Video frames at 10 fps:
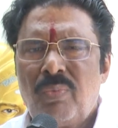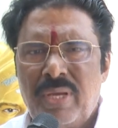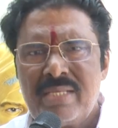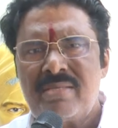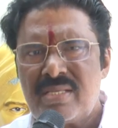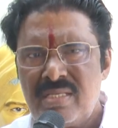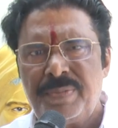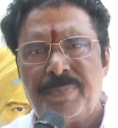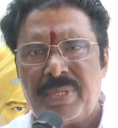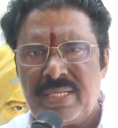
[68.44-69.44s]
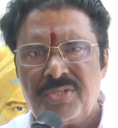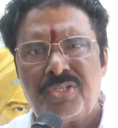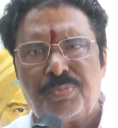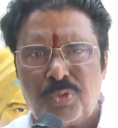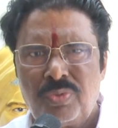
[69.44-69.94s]
వైఎస్ఆర్సీపీ పార్టీ
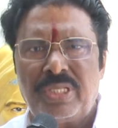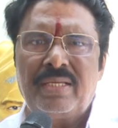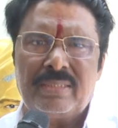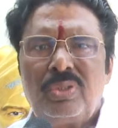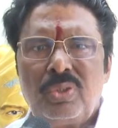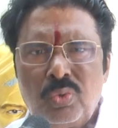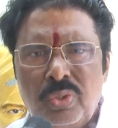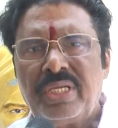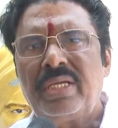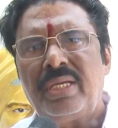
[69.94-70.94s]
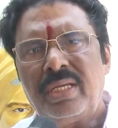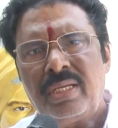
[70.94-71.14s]
చెప్తుంది నూటికి